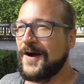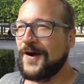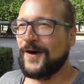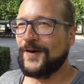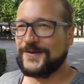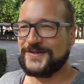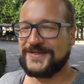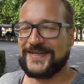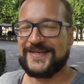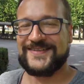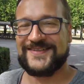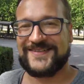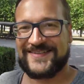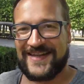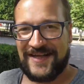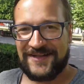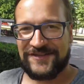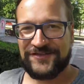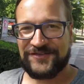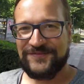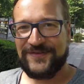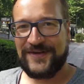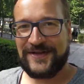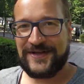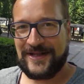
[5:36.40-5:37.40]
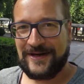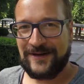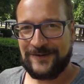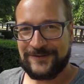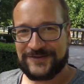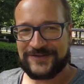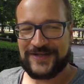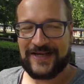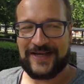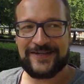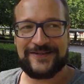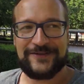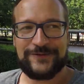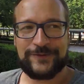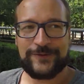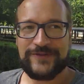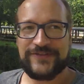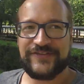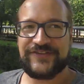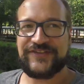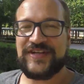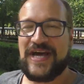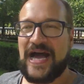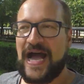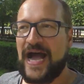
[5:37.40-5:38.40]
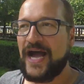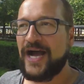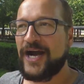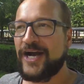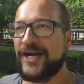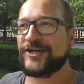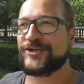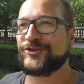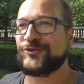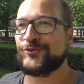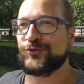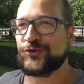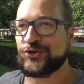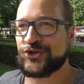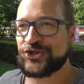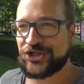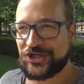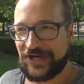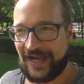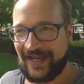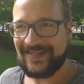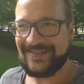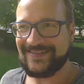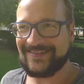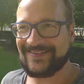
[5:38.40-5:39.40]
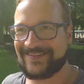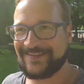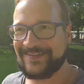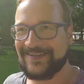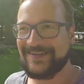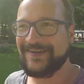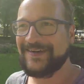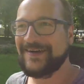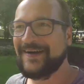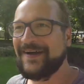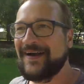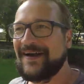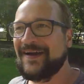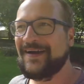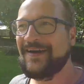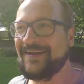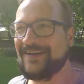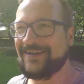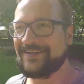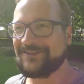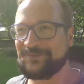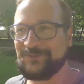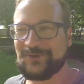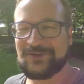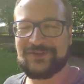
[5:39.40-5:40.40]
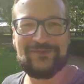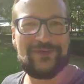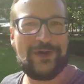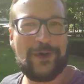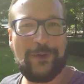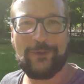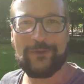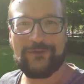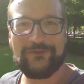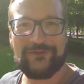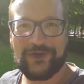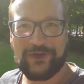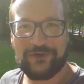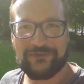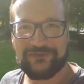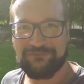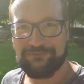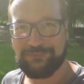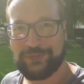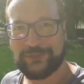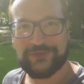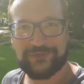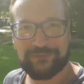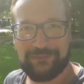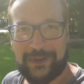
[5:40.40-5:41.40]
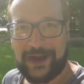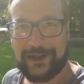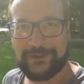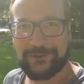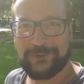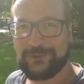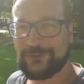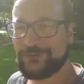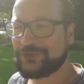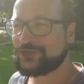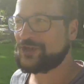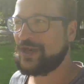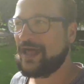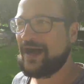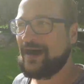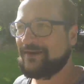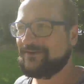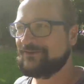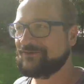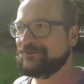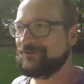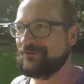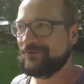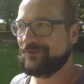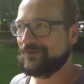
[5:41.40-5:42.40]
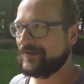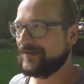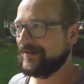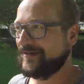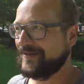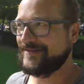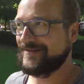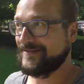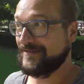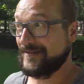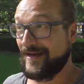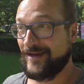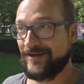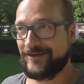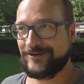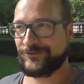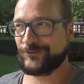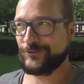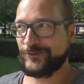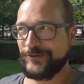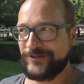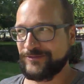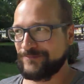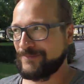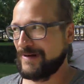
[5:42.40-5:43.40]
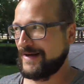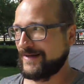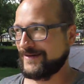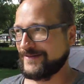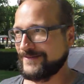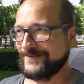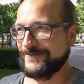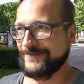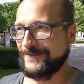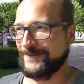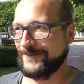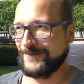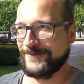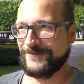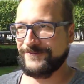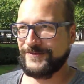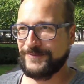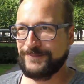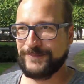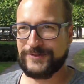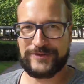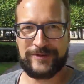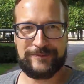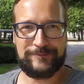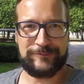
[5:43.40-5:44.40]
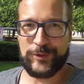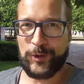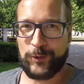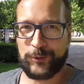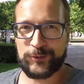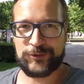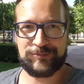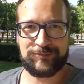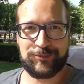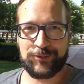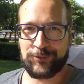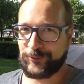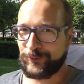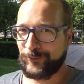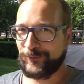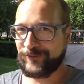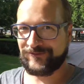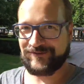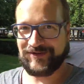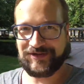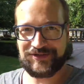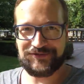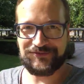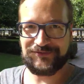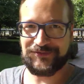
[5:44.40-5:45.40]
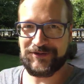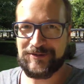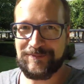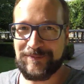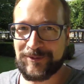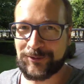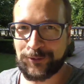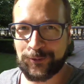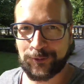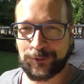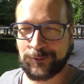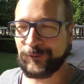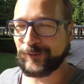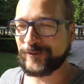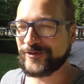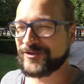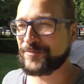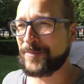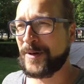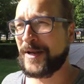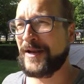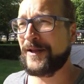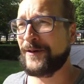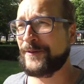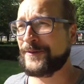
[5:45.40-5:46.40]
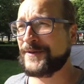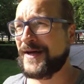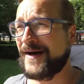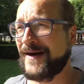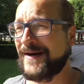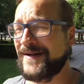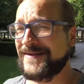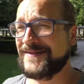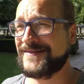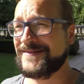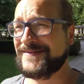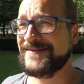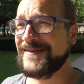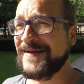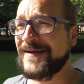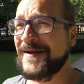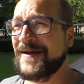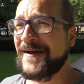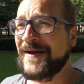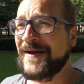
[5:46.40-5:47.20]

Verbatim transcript: Und dann saßen wir da und dachten uns, ach du Scheiße, jetzt müssen wir irgendwie auf dem Busbahnhof schlafen oder die Nacht durchmachen, irgendwie mit dem Notebook irgendwelche Filme gucken, und uns bei Laune halten.